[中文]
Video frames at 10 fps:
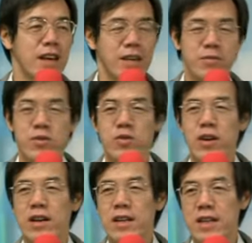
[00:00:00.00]
也不需
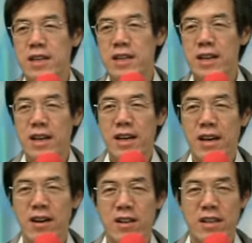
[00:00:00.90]
要喝，
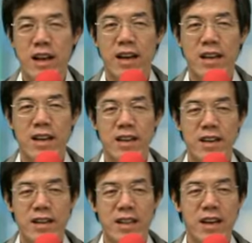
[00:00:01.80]
啊，他
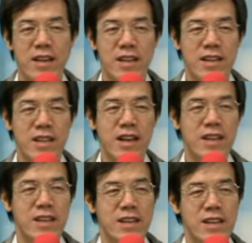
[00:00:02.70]
也，他也，他，
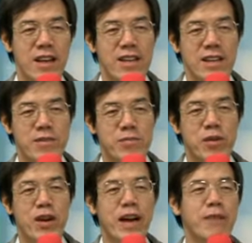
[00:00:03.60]
也他也不
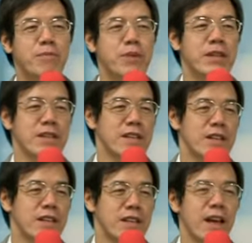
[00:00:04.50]
要看病，
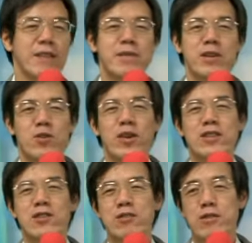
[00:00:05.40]
他也没有退
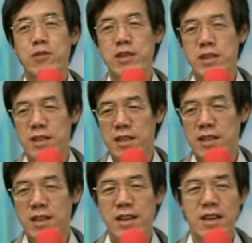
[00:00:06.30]
休的问题，
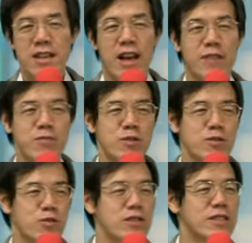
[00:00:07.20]
他也不
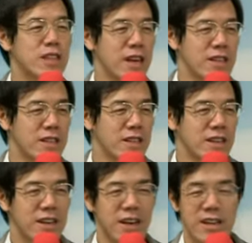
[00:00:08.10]
用存钱，
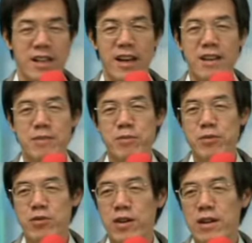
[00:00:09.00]
哎，他也不
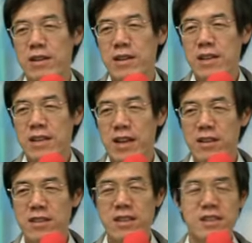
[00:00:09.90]
需要，他
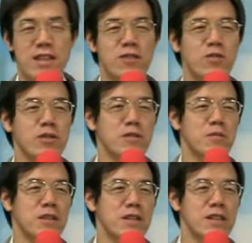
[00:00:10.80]
要这些钱做什
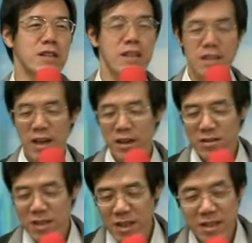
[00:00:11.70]
么呢？他要
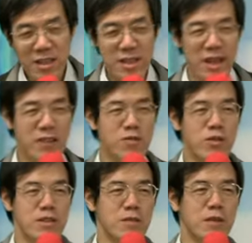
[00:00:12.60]
这些地来
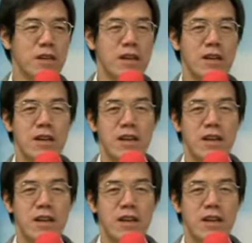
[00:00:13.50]
做什么呢？